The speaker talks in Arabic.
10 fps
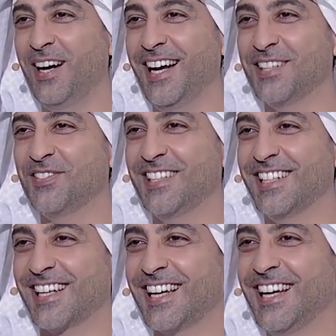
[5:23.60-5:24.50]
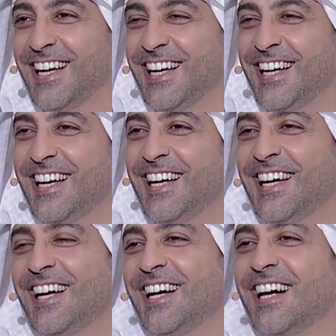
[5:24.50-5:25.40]
ما حد بيجيك اللي تقدر
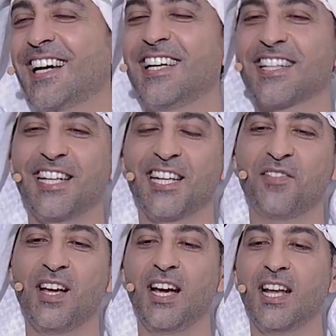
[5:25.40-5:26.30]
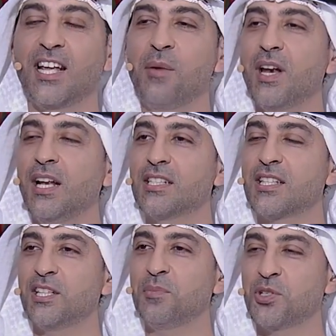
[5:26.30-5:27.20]
تصور فيه اكيد طيب الكاميرا اللي
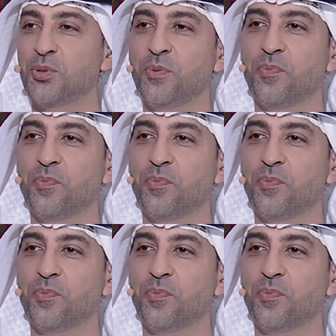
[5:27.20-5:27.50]
استخدمها شو؟